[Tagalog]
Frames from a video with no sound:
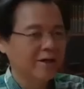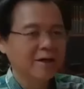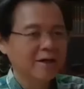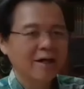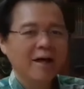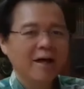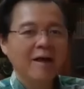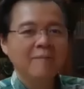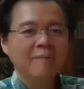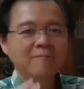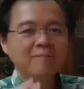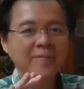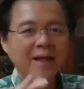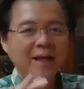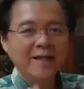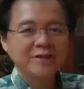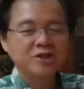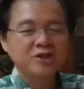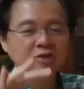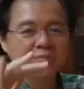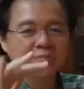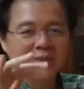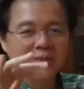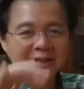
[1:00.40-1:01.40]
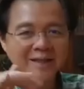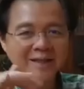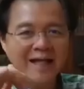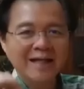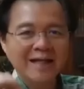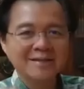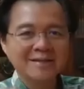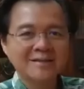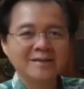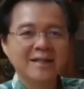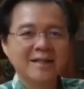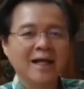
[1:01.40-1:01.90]
Chinese
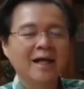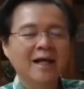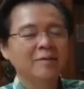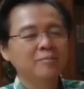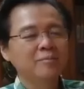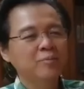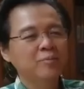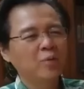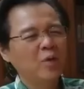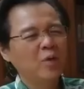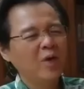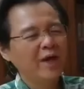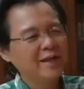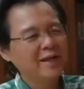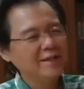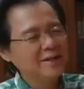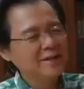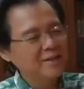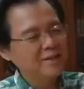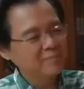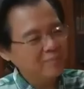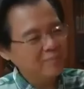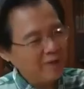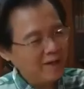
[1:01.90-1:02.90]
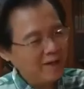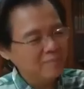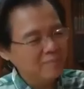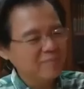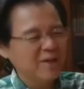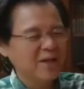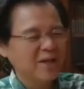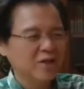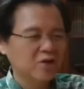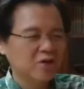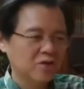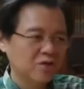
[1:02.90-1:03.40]
doctor, cardiologist
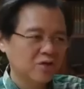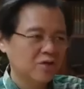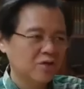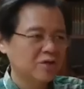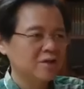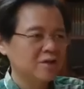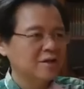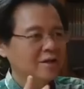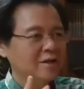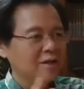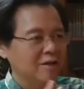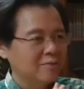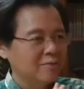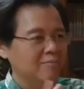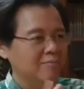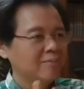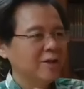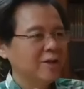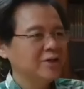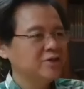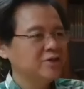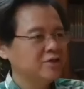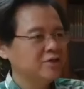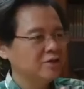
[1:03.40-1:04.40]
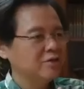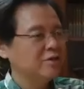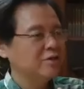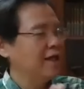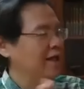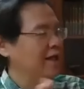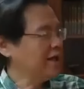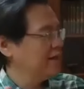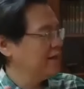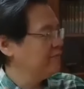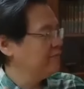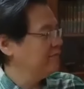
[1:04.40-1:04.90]
internist and media
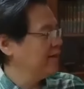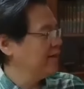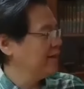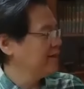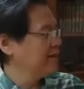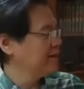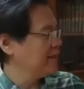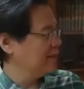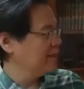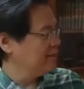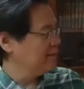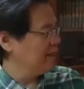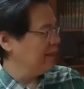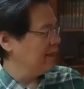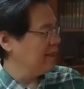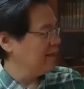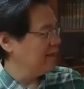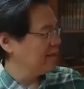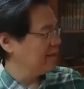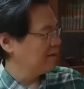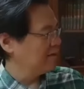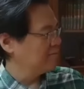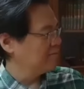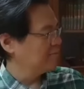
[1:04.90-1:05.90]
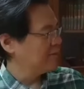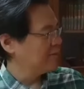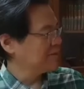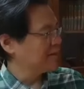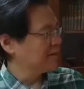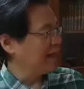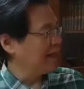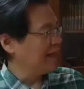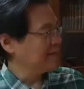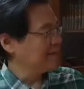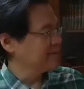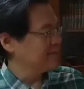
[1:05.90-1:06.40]
personality
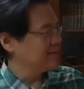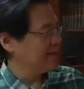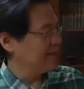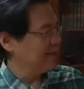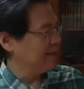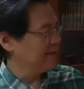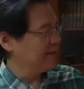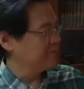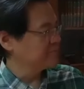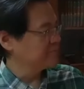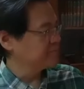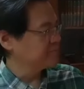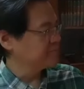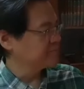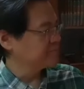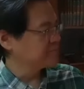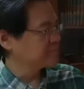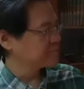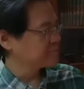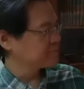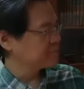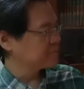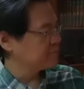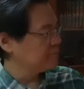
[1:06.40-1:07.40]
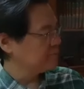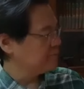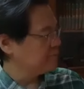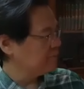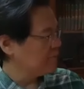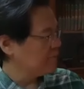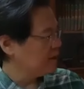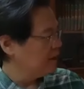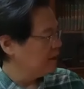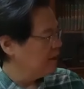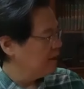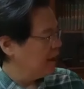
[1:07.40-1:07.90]
na sumisikat sa
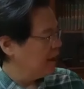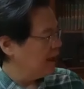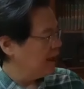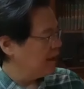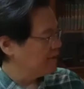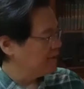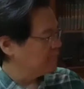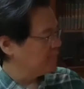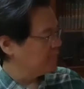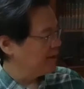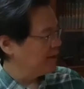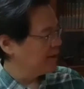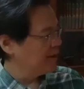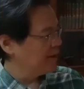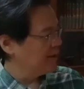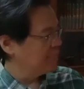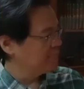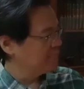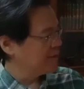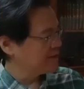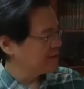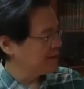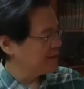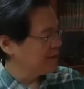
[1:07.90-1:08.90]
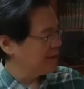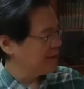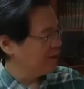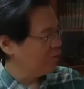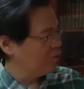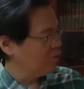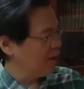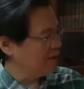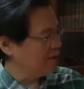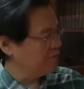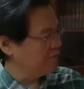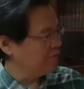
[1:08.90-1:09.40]
pagbibigay ng medikal na
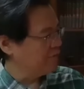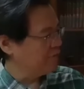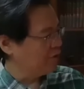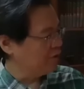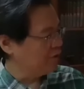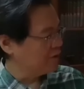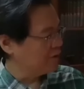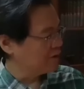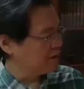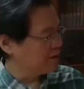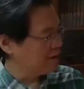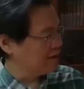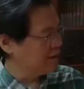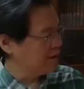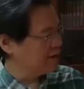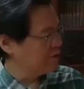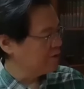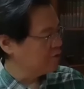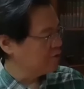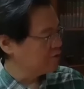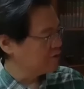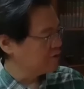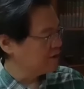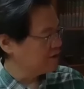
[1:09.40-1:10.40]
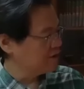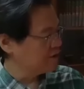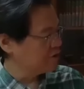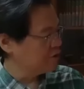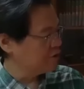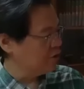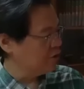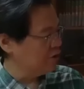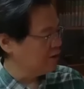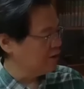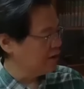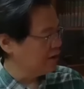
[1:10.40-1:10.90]
payo sa pamamagitan ng
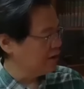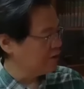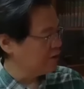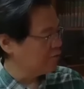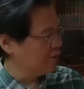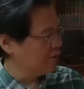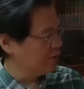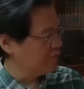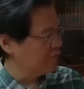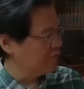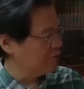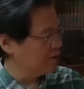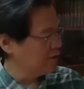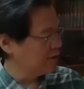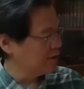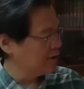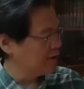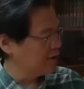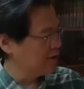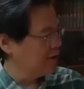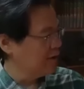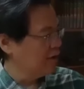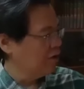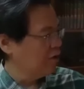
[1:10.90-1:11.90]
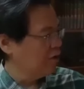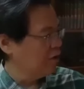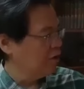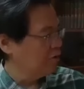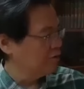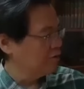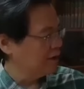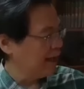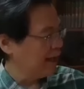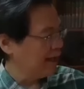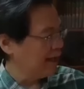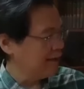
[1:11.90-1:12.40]
kanyang Facebook page at
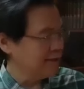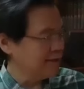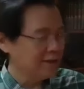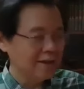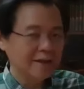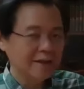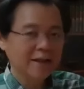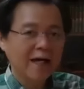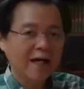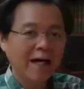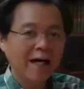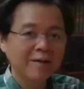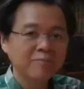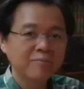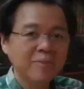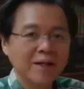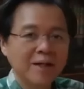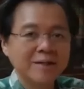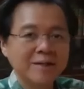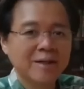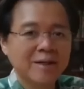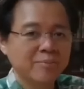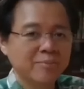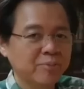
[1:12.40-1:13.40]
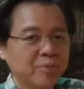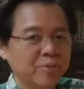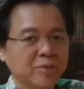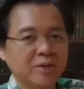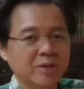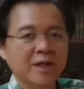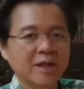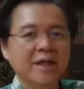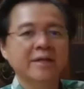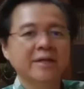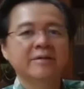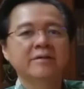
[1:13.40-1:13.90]
sa kanyang YouTube channel.
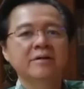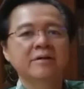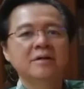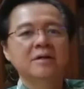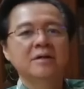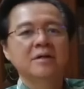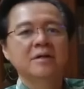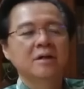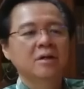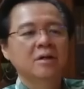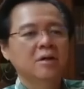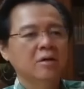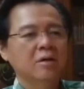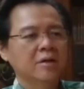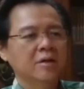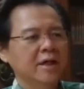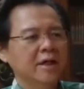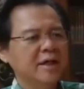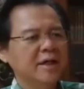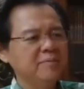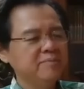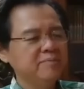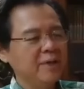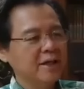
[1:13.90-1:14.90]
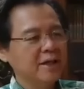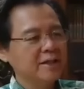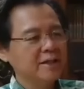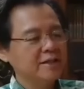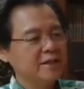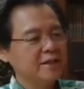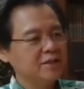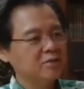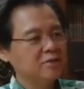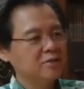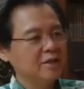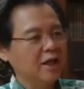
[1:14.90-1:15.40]
Pinanganak noong
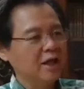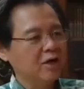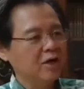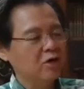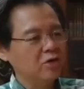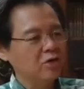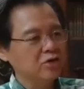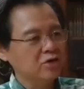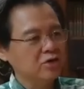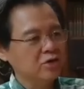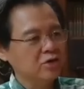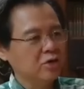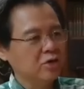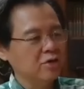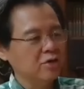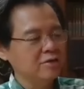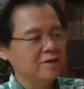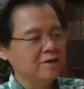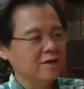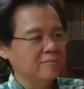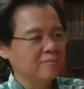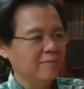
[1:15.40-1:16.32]
October 24,